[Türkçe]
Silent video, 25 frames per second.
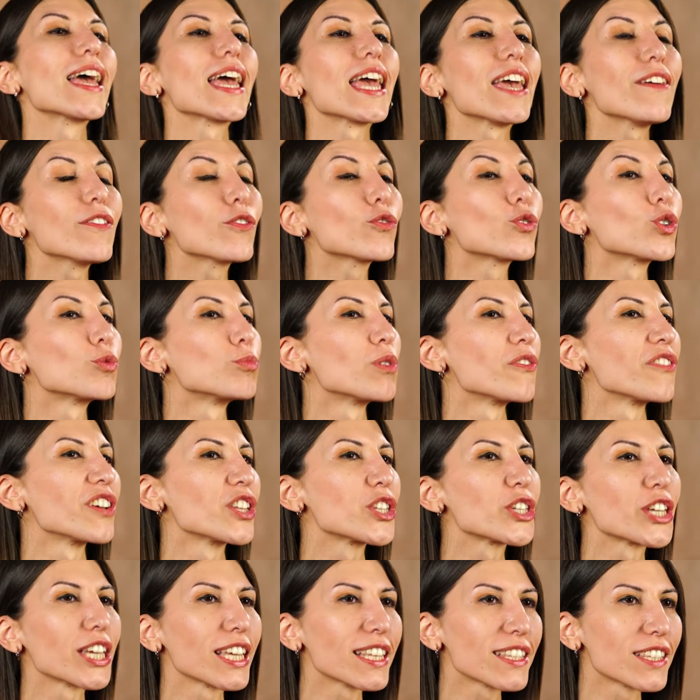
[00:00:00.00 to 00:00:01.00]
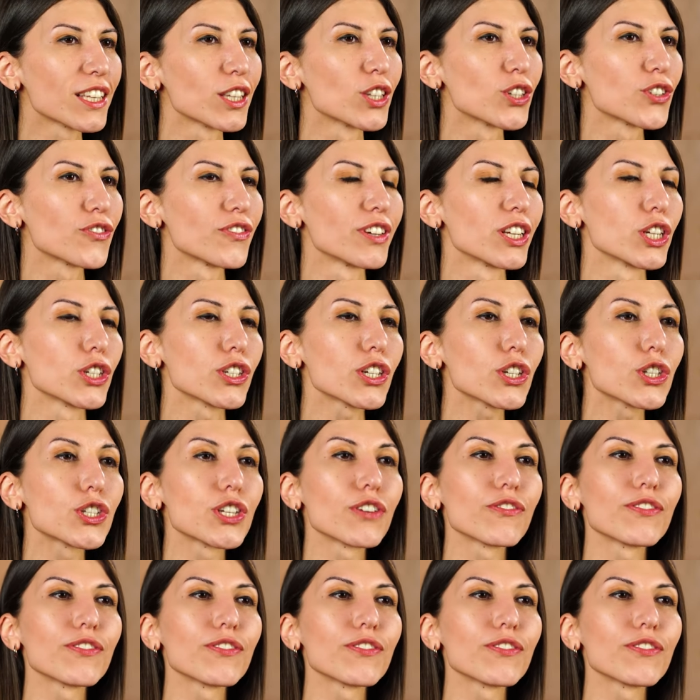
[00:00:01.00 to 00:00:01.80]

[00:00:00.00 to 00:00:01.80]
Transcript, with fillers: Ev kurma ve çeyiz alışverişi